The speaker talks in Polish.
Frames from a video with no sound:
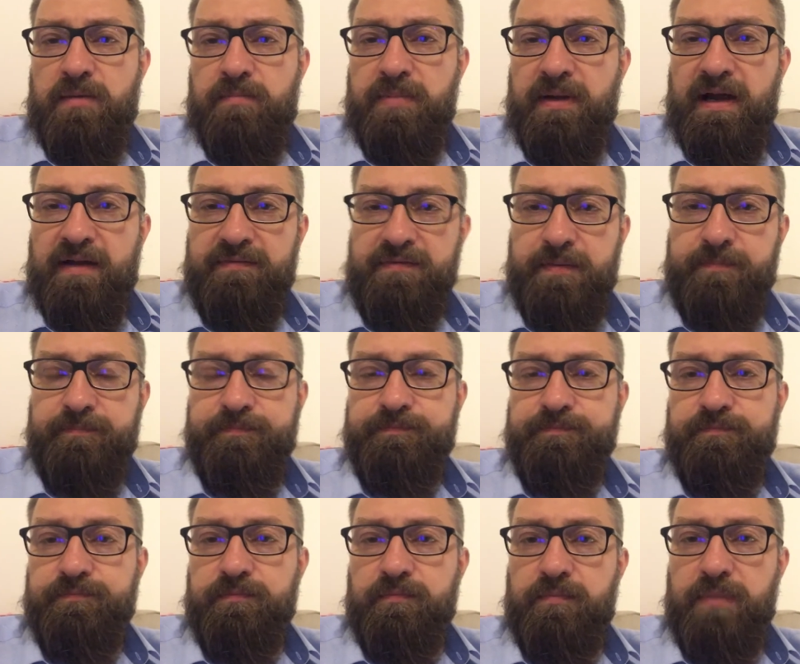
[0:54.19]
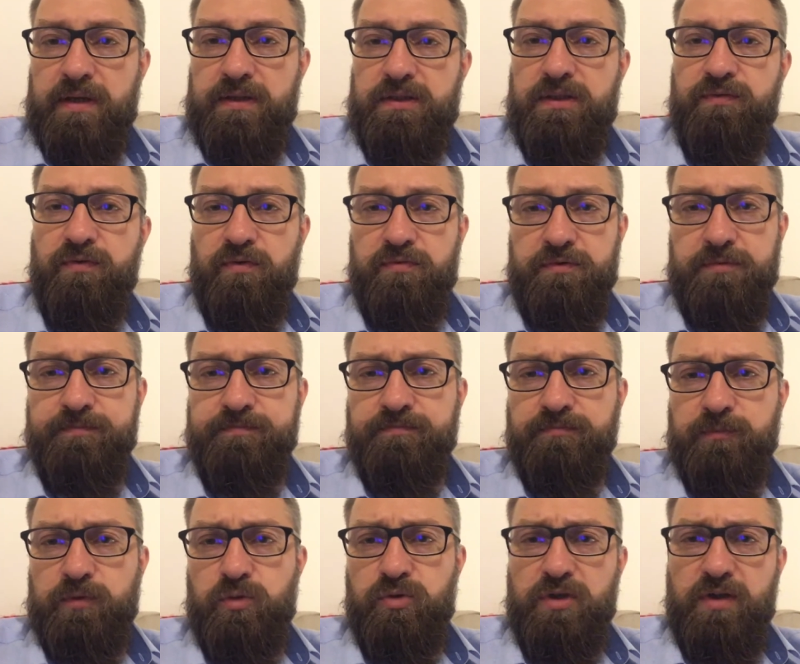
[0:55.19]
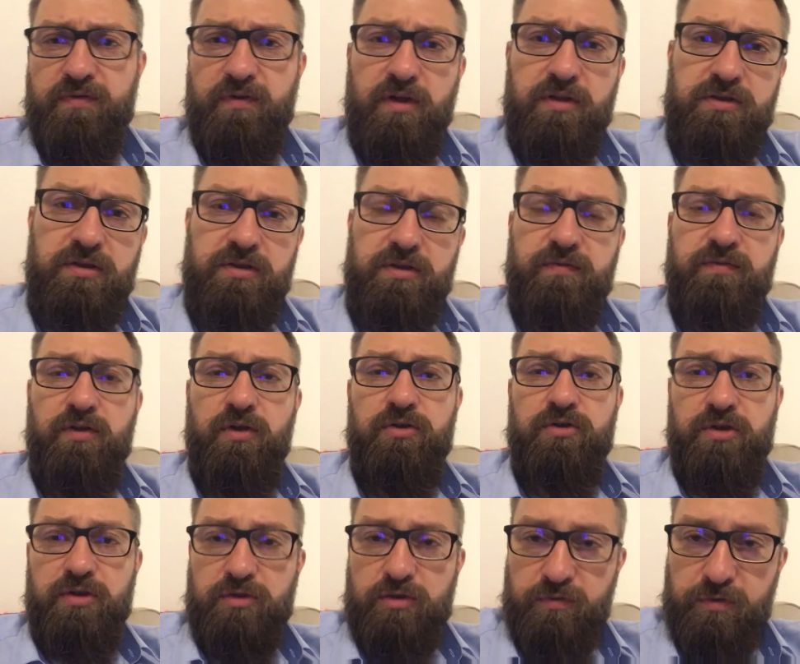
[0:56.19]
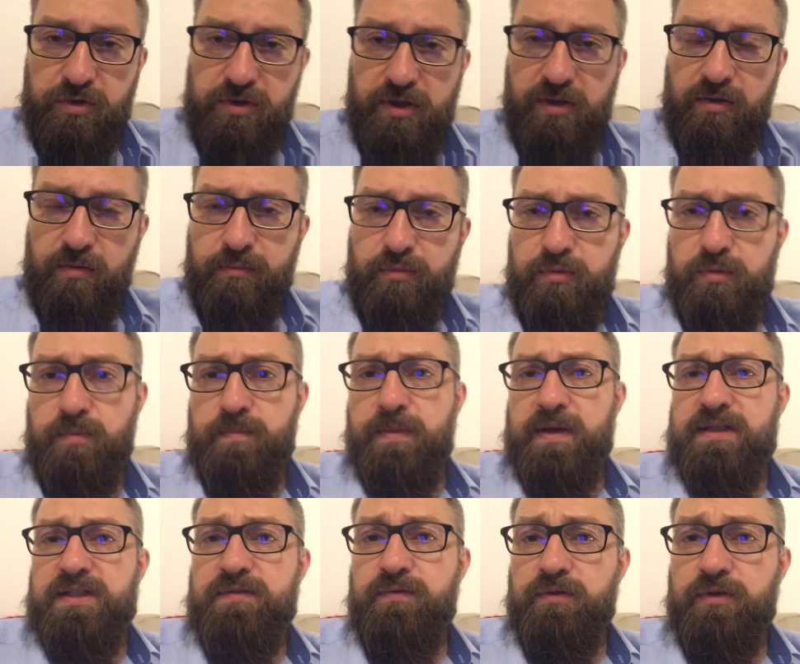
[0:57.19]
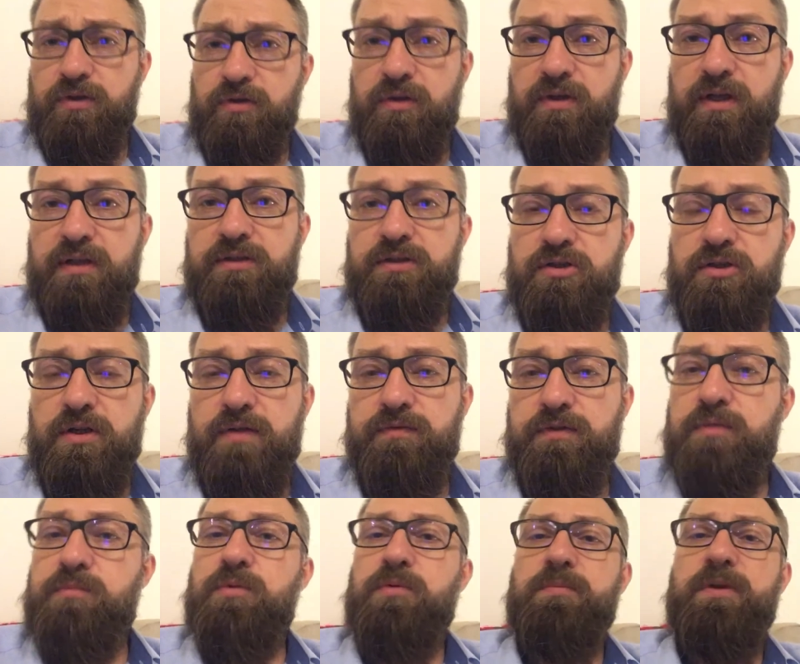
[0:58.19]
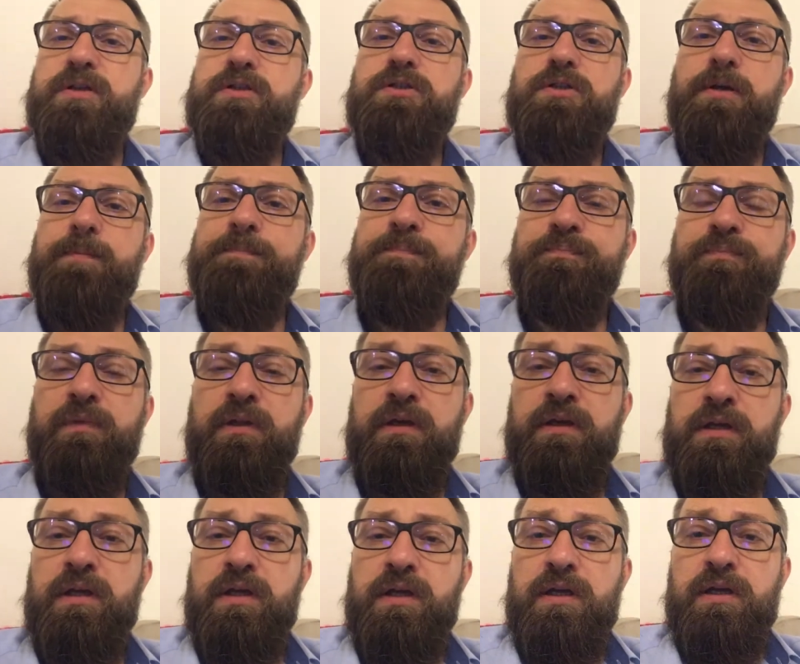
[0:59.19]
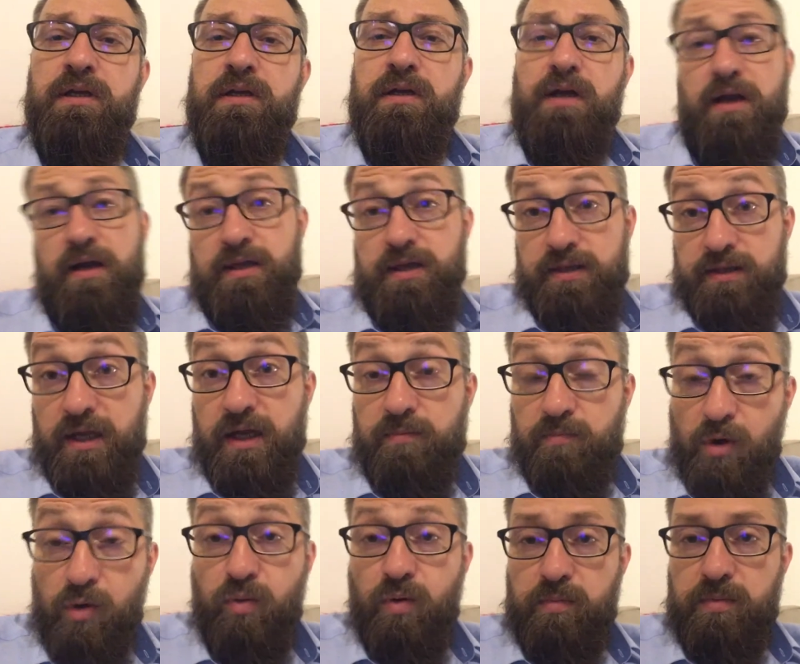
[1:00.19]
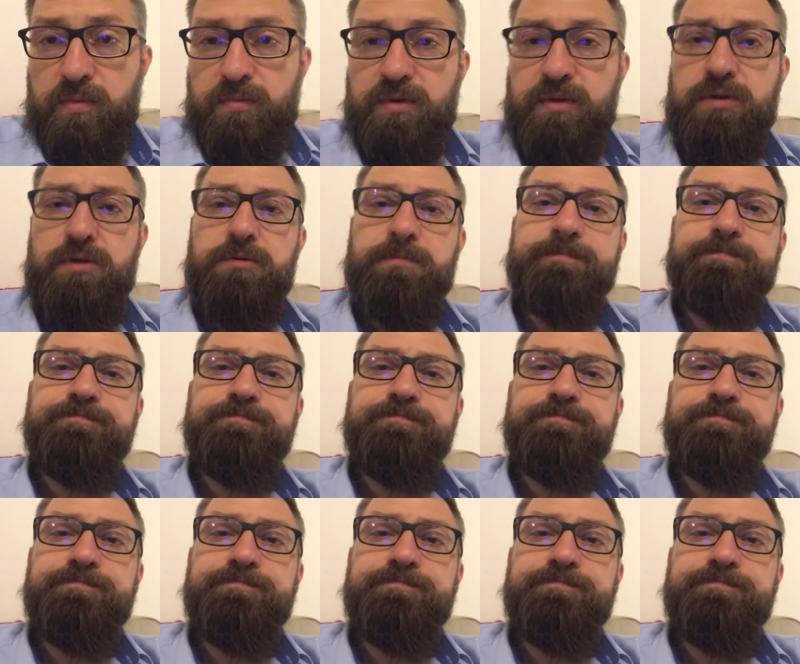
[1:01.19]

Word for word: prawem państwowym, już nie wchodząc w to, że oczywiście to były państwo teokratyczne w tym momencie, ale jednak mogłoby być.